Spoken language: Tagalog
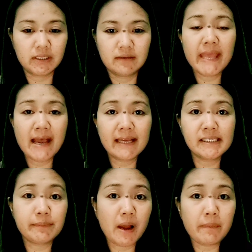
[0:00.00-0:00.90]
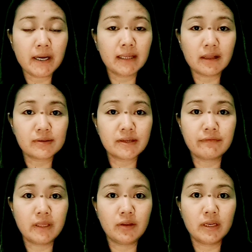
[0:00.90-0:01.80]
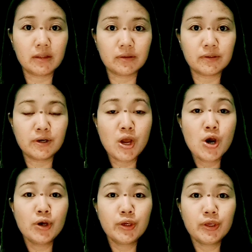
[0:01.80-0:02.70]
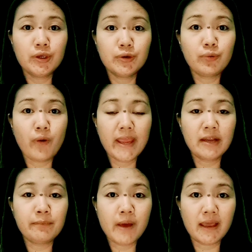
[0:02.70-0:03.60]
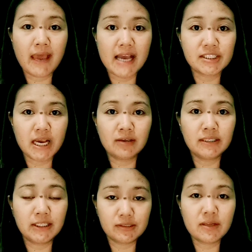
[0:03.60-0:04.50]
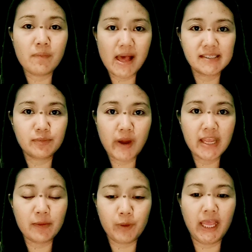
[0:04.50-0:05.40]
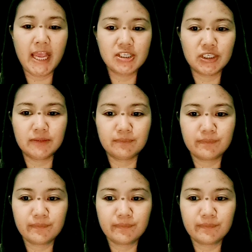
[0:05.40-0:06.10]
Mamaya guys, ipapakita ko sa video na to yung way ng pag-cash out dito sa Bass application.